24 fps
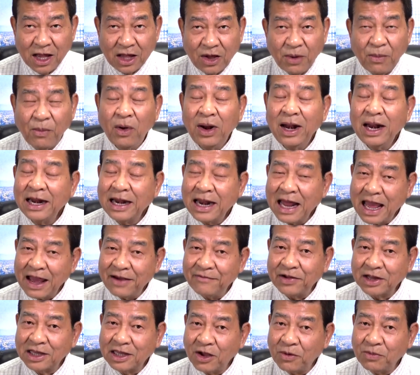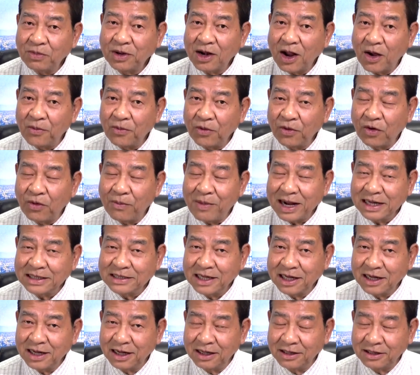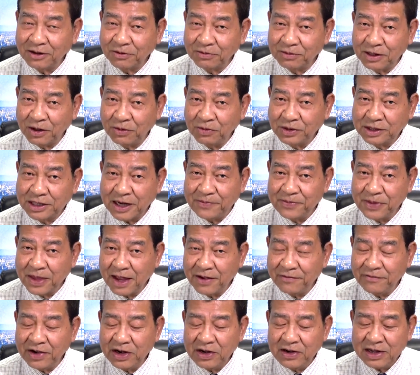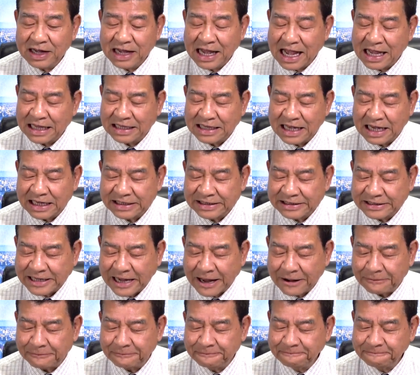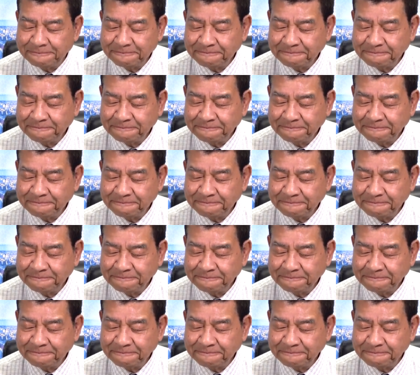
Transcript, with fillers: cái mối liên hệ và thông đồng của ban tranh cử Tổng thống Trump với nước Nga ra sao